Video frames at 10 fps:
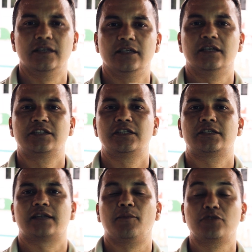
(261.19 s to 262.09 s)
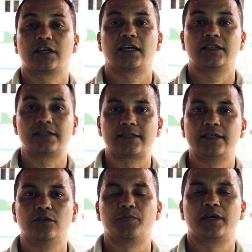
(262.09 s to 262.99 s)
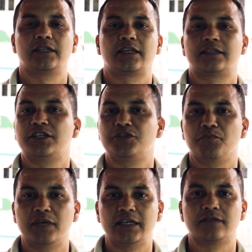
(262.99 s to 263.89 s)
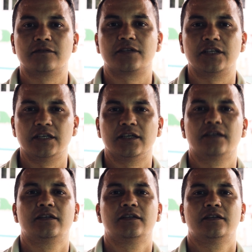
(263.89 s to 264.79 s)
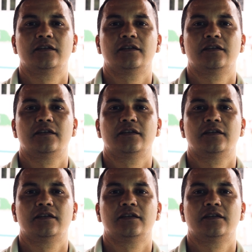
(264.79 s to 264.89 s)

E a gente está muito agradecido pelo esse atendimento que